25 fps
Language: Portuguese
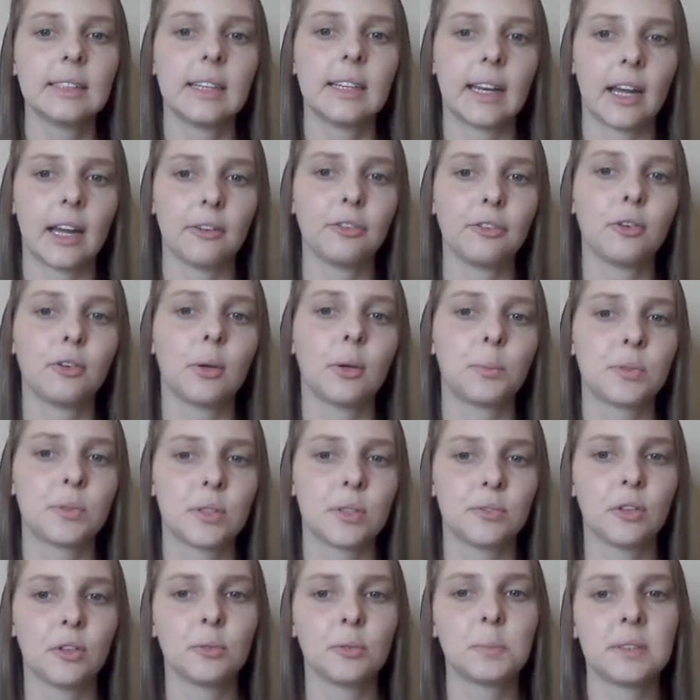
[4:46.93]
gráfico, é
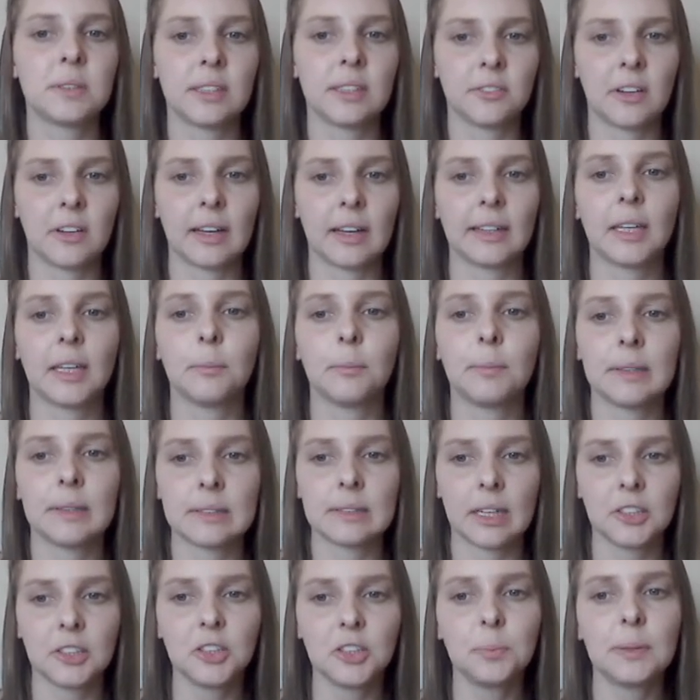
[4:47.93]
possível observar que,
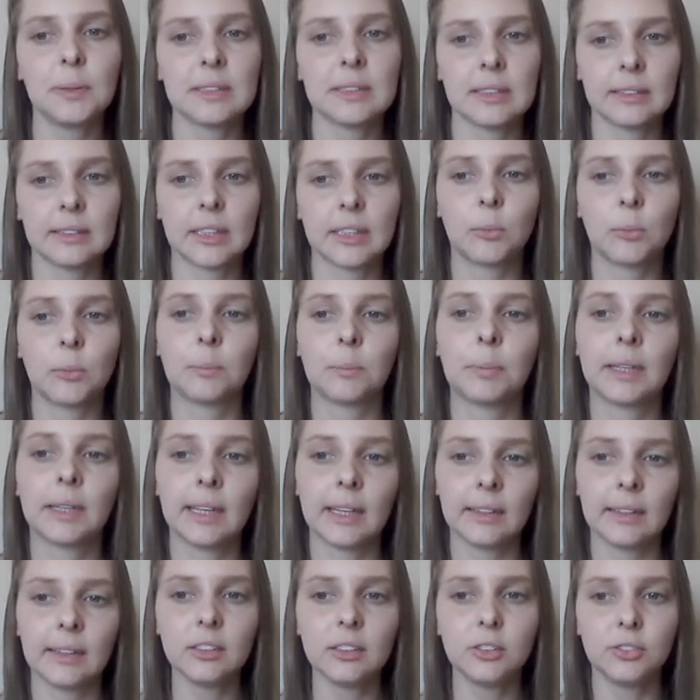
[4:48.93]
apesar de apresentar uma
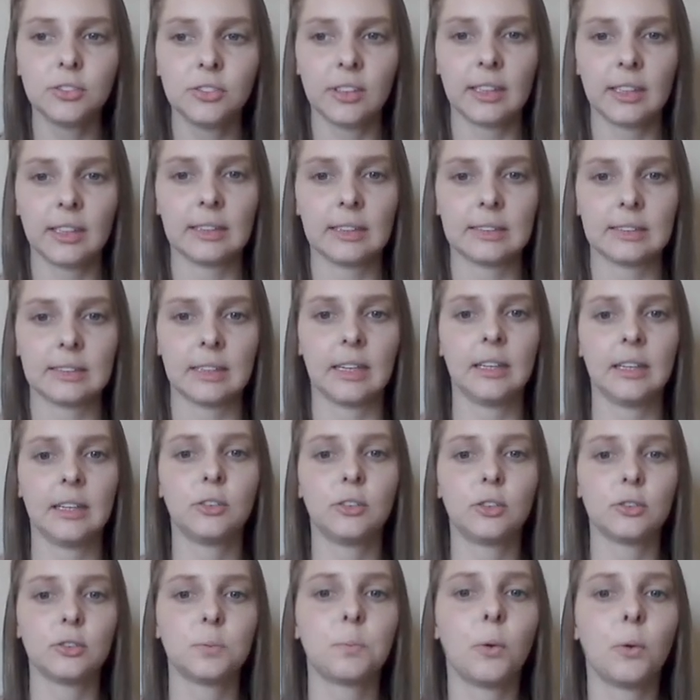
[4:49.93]
pequena diferença
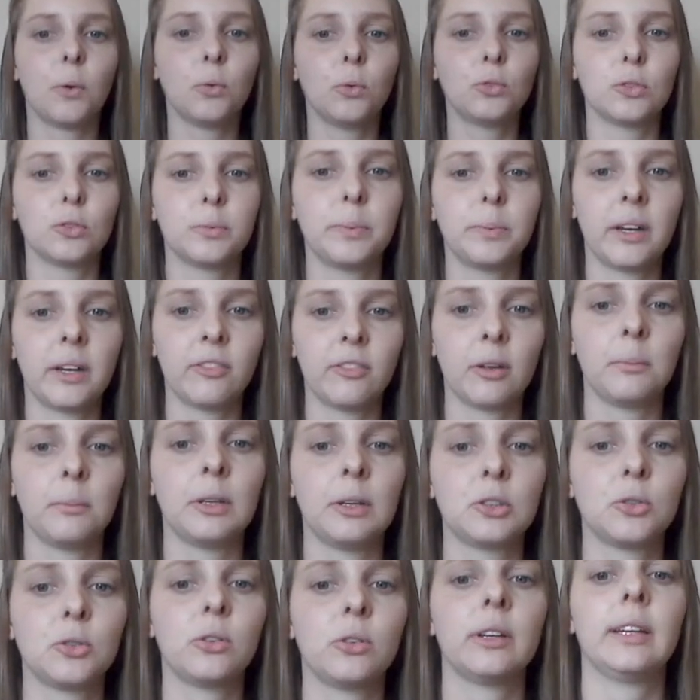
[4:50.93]
entre os pontos
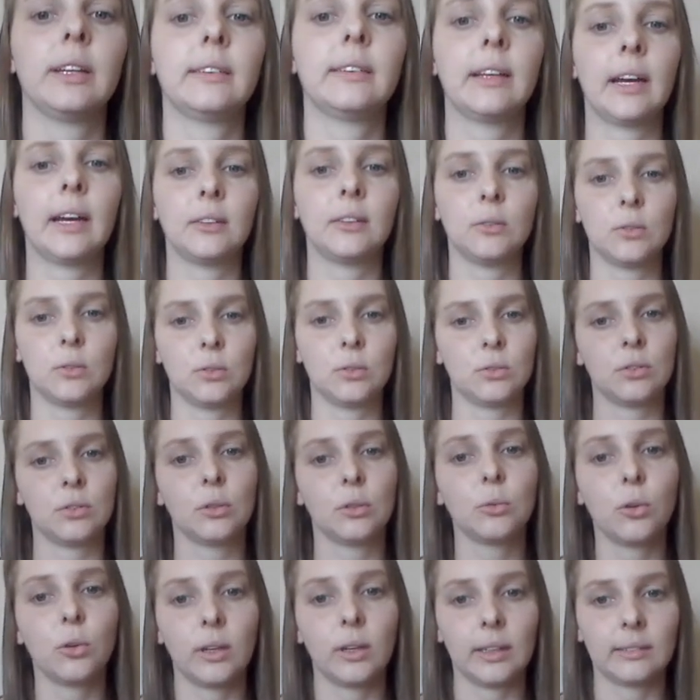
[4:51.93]
previamente coletados e os
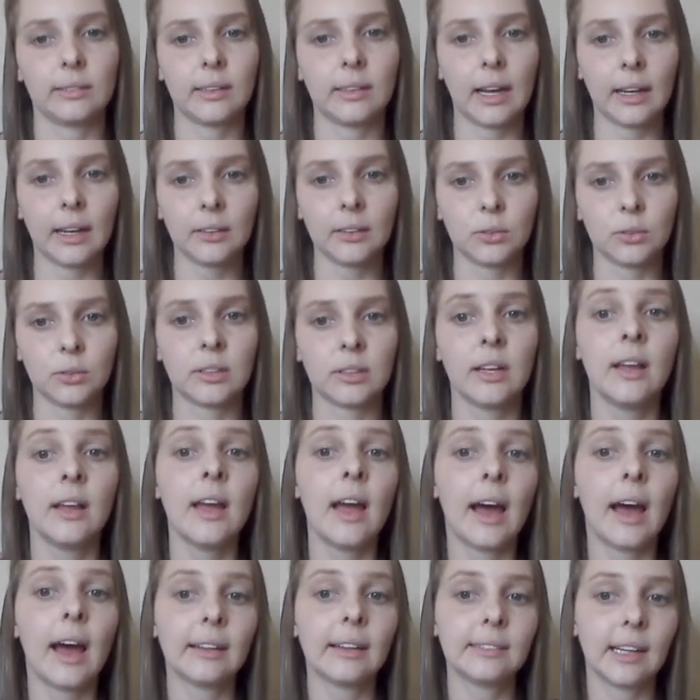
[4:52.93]
não coletados,
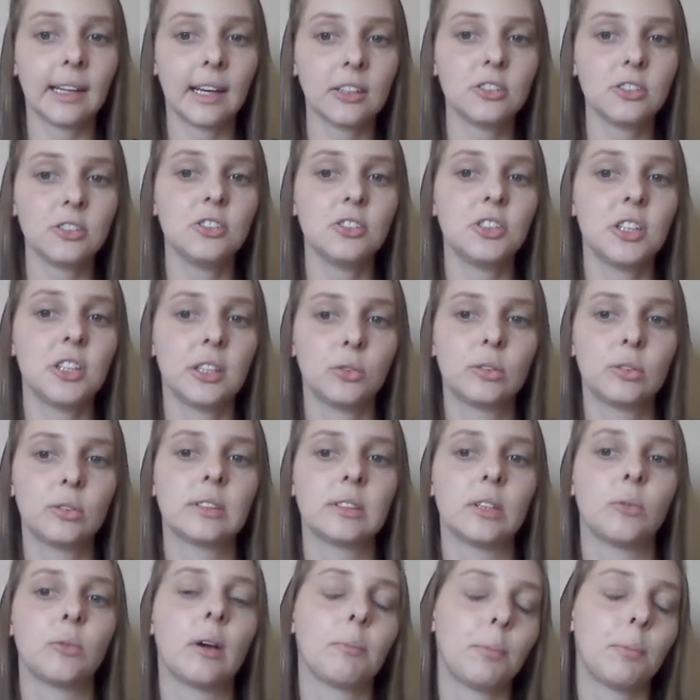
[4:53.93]
a taxa de
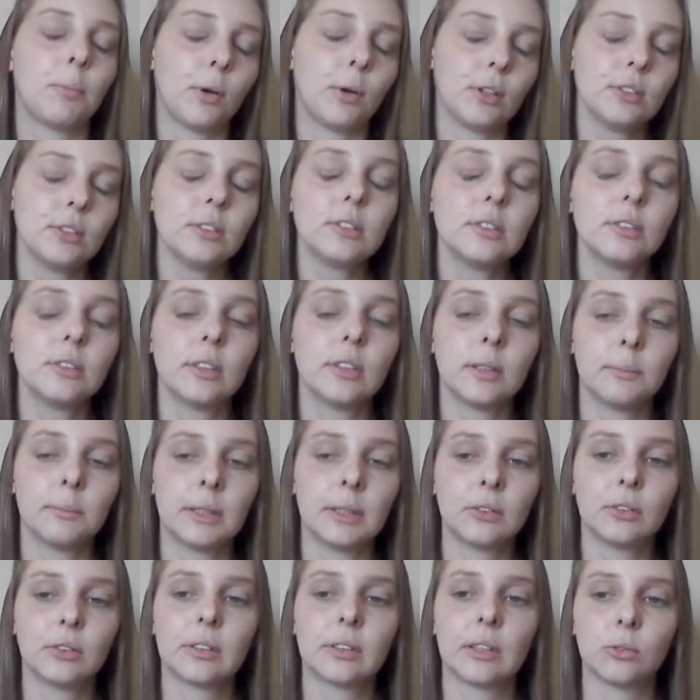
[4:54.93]
redução após o
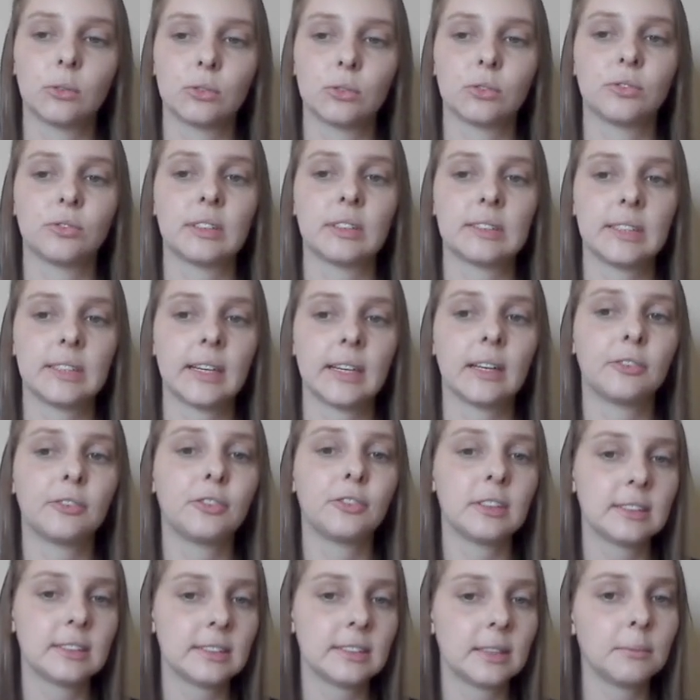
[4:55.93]
acionamento da luz UVC ela
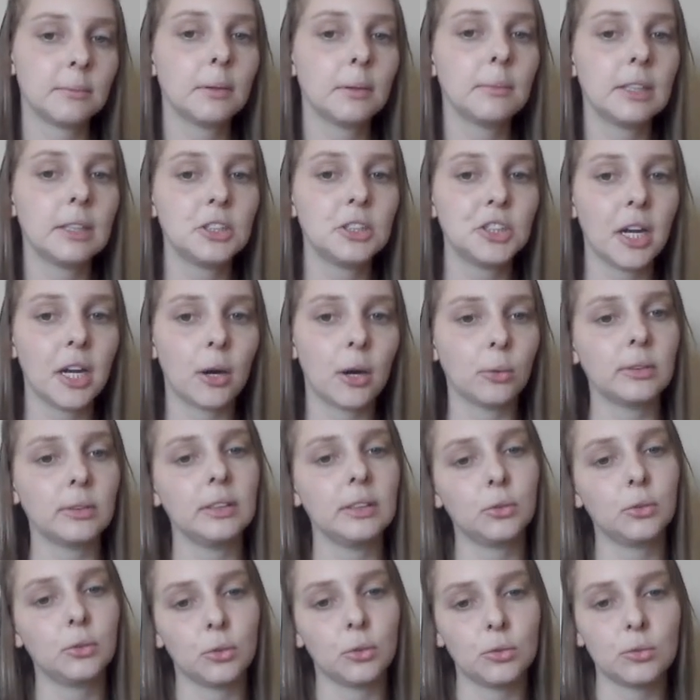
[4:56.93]
foi extremamente alta
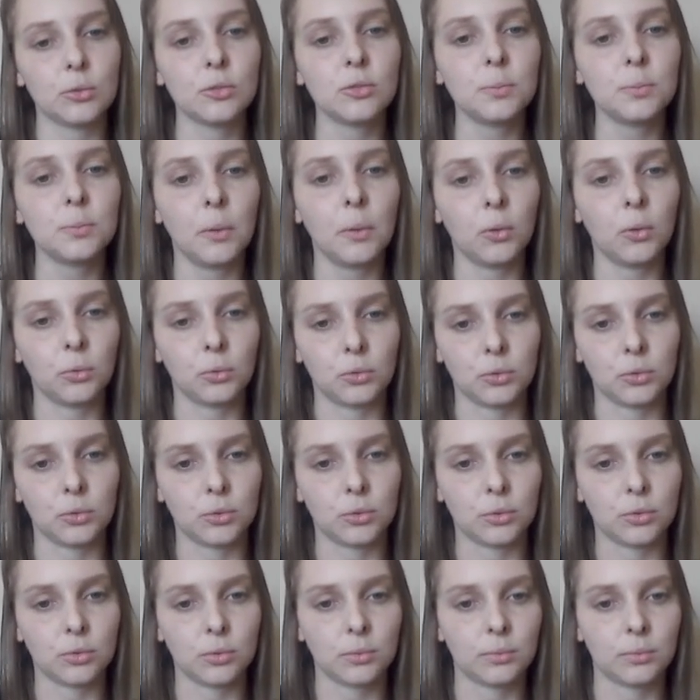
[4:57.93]
em todos os
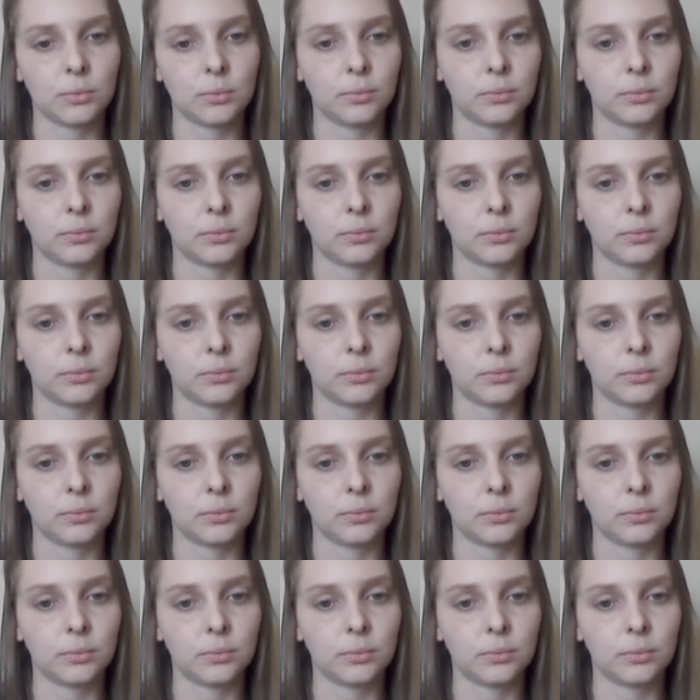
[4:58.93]
pontos.